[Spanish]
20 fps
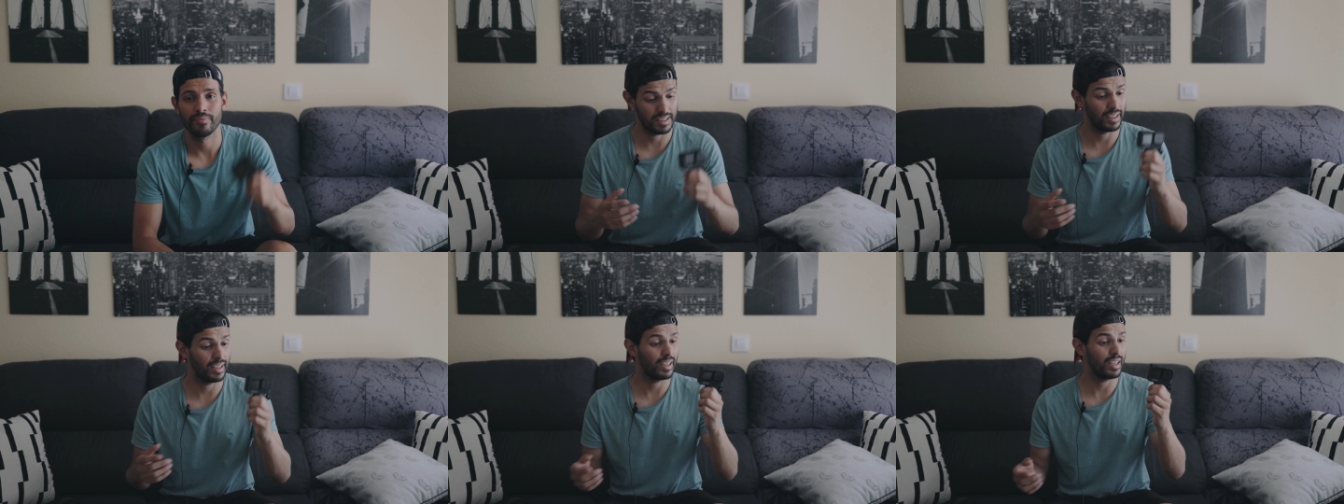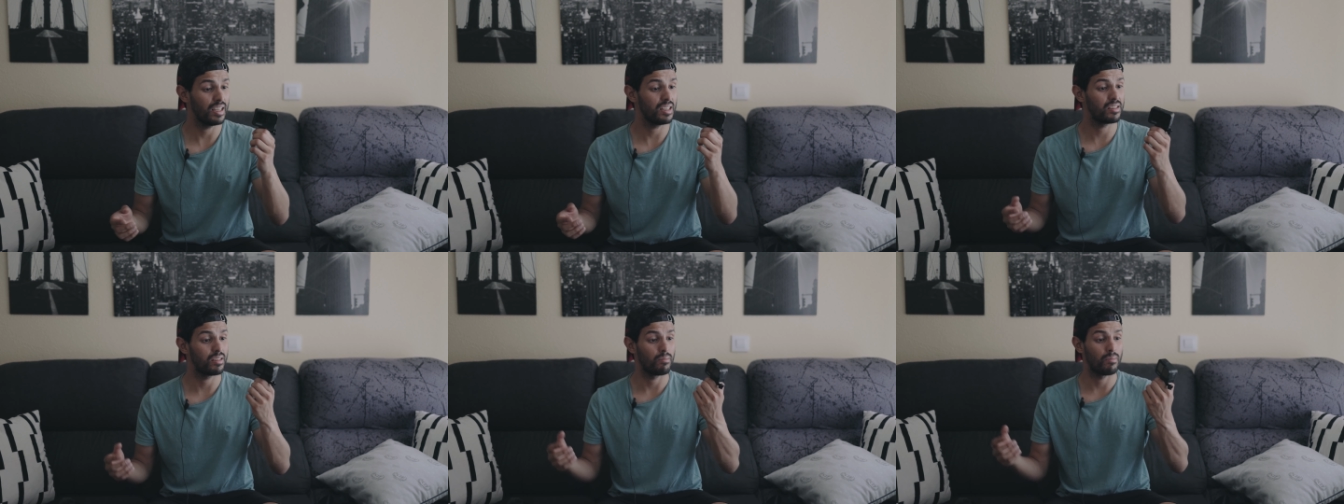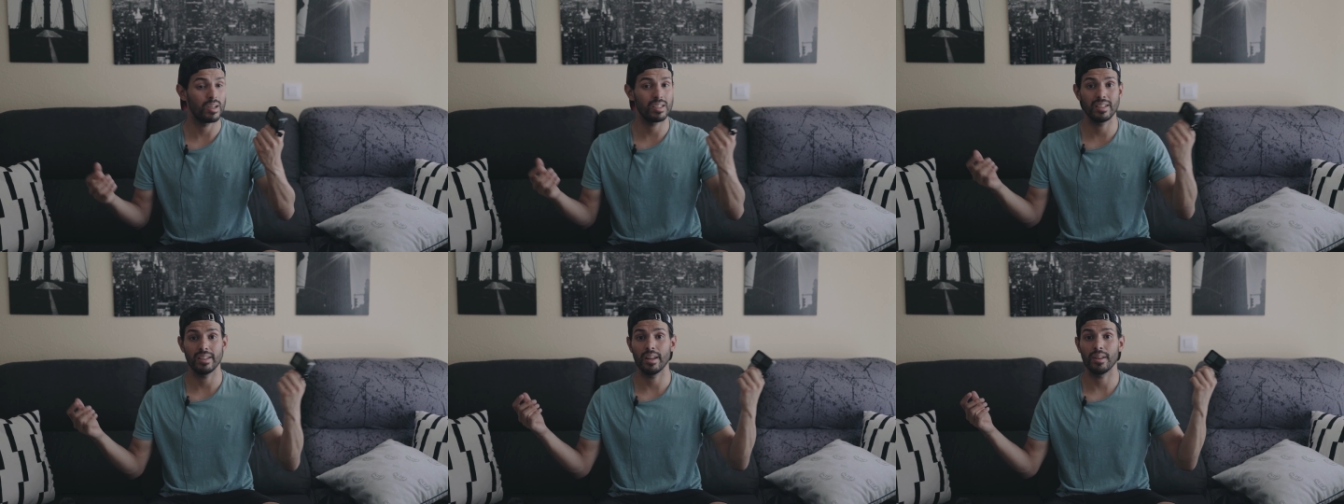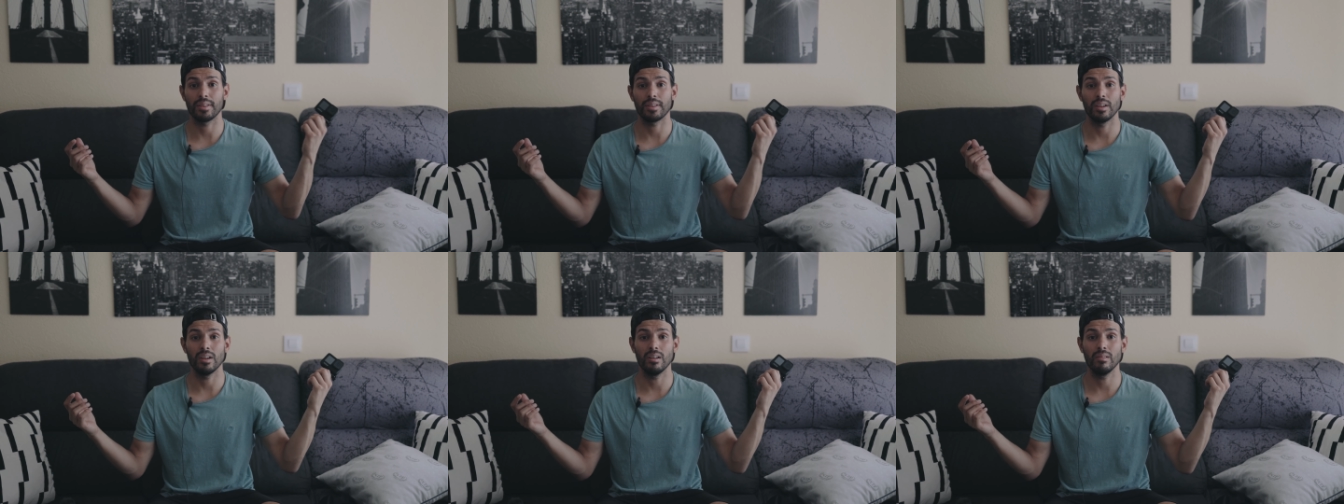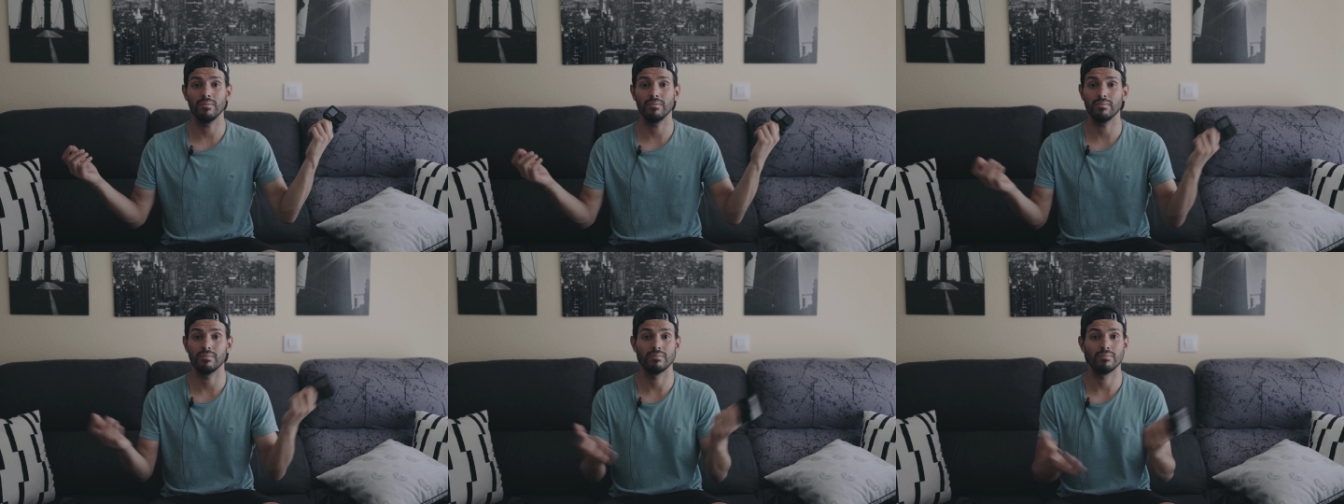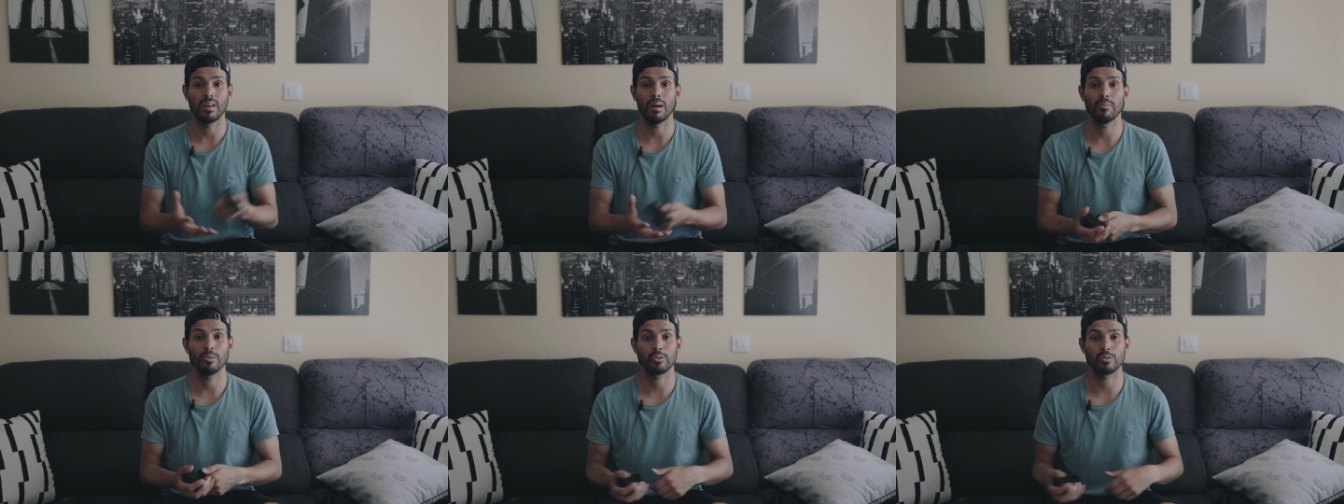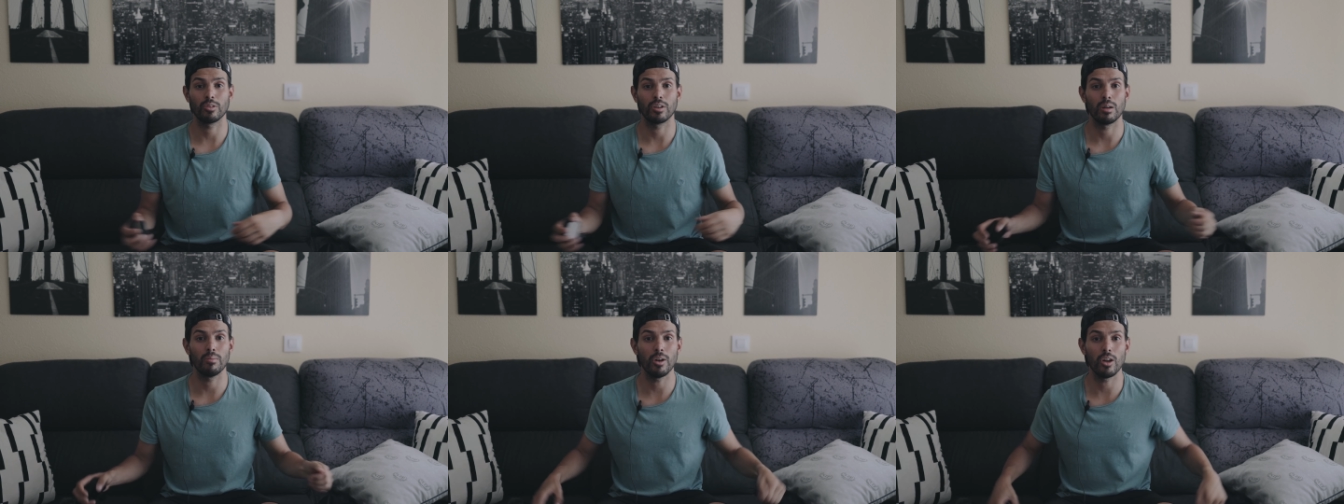Así que sin más dilación, vamos con el